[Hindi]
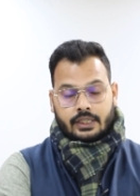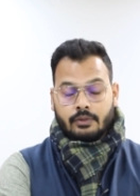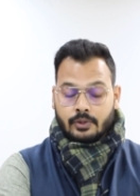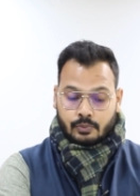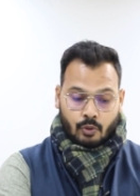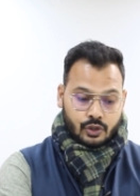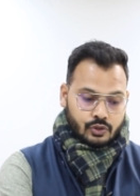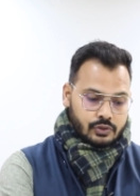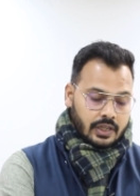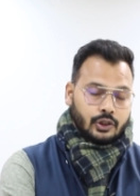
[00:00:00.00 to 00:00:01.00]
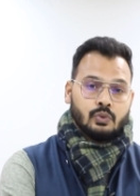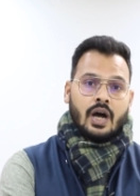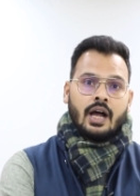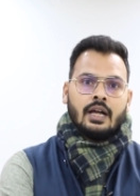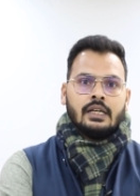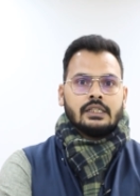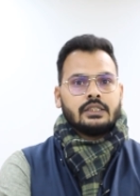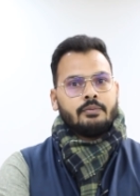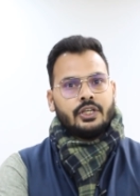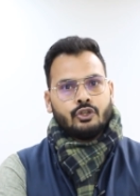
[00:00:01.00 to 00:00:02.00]
ये विस्फोट उस वक्त हुआ
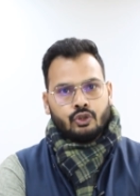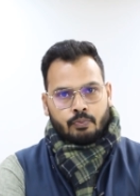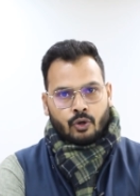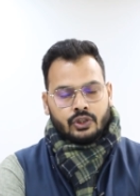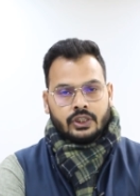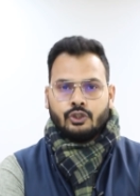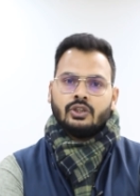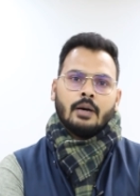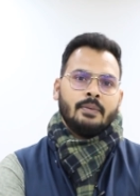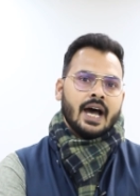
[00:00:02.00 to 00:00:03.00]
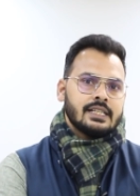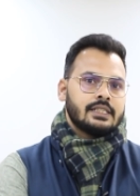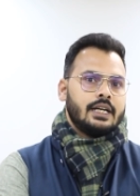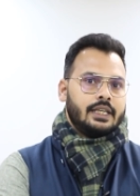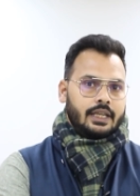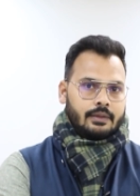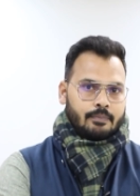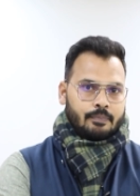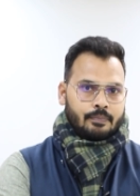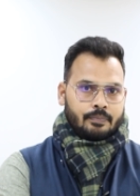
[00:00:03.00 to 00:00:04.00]
जब ये युद्धपोत युद्ध अभ्यास करके
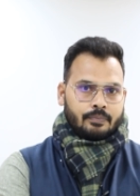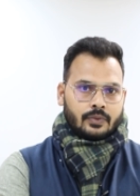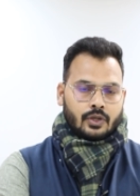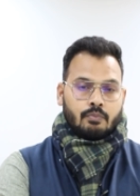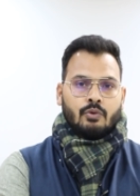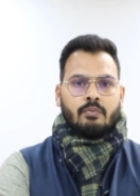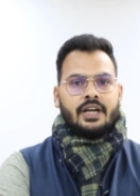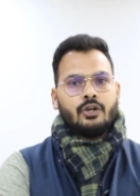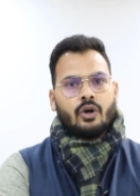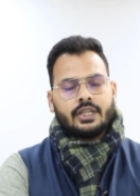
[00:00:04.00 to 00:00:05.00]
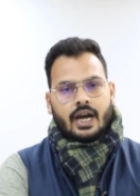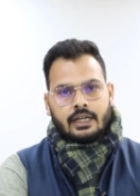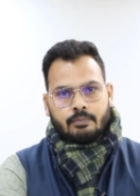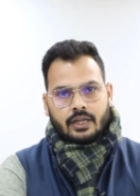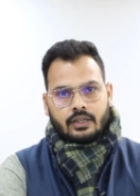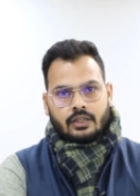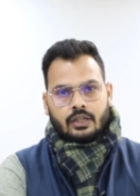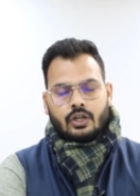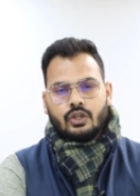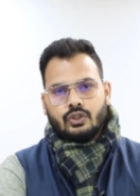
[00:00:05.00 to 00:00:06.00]
मुंबई डॉकयार्ड पर
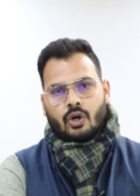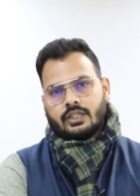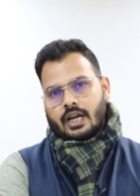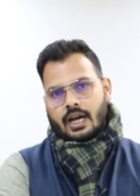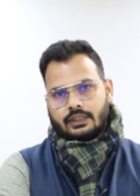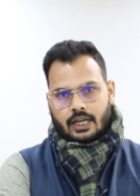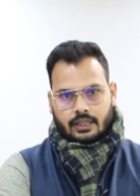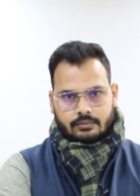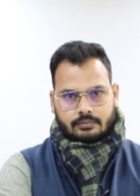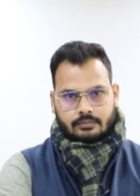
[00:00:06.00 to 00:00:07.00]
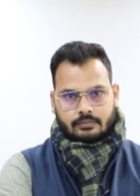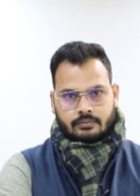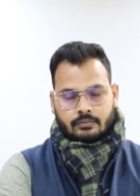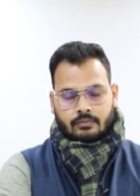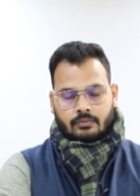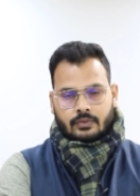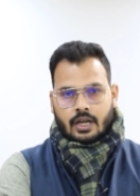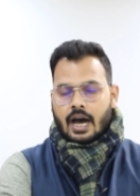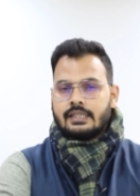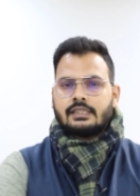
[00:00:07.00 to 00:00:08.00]
लौट रहा था
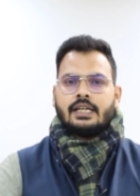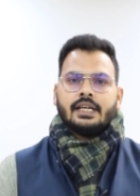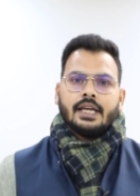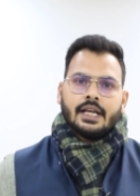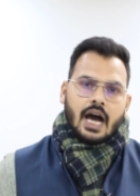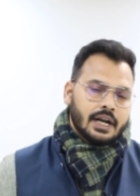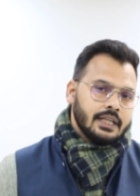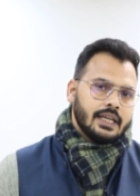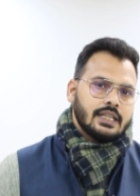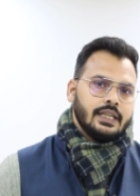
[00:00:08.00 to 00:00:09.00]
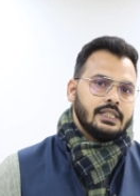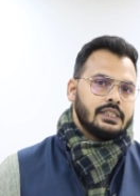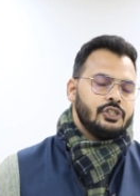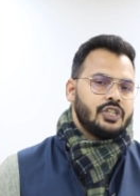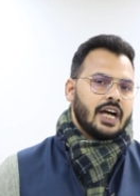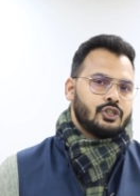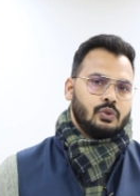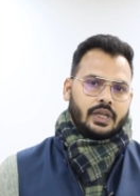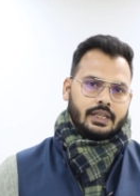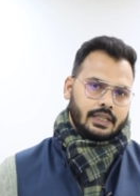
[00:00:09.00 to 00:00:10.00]
हादसे के कारण क्या थे इसकी जांच
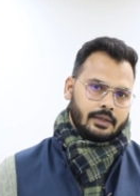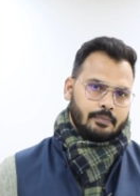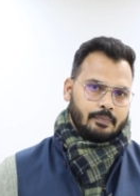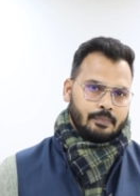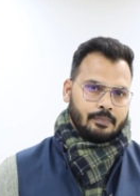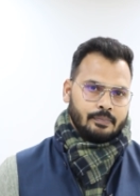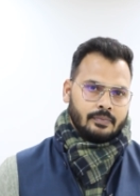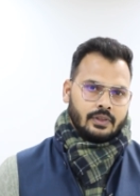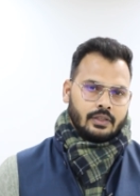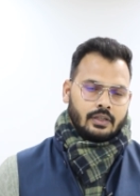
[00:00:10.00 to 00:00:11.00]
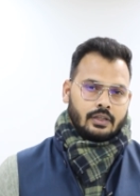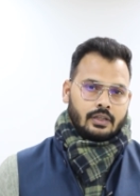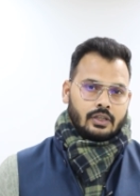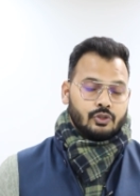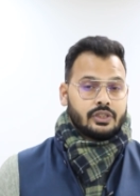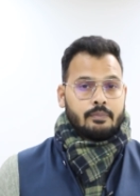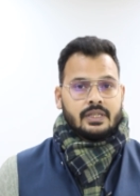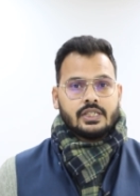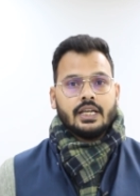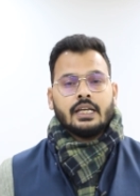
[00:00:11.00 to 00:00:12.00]
हो रही है उसके
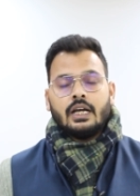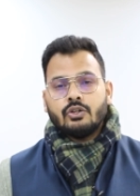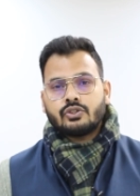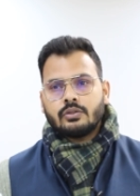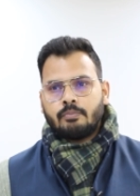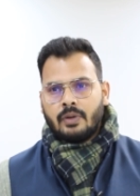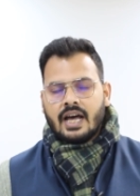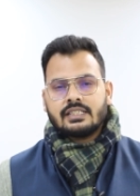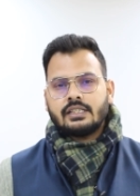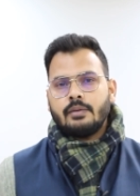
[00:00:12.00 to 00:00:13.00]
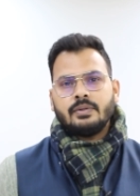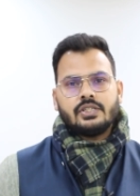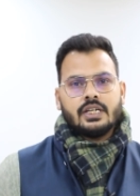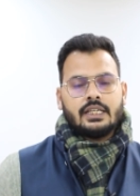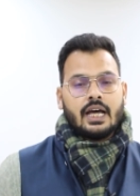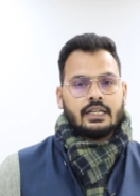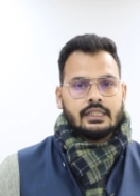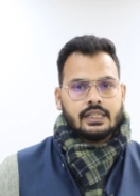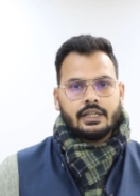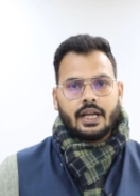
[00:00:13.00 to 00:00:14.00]
पीछे उस ब्लास्ट के पीछे क्या
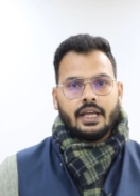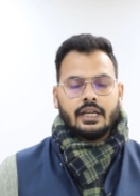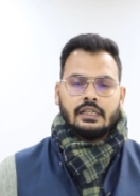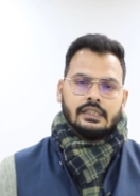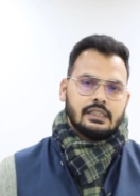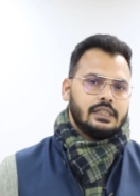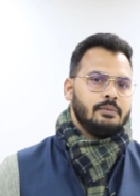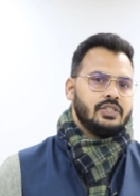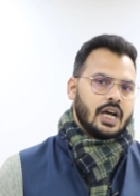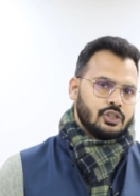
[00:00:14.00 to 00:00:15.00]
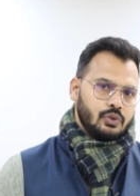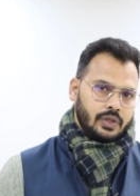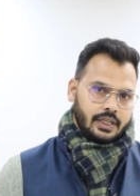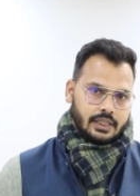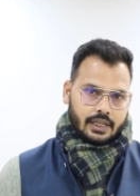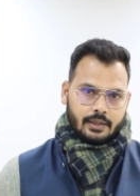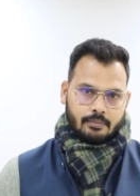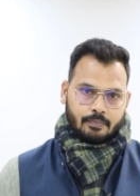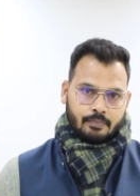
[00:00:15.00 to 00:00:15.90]
रीजन रहे इसकी भी जांच हो रही है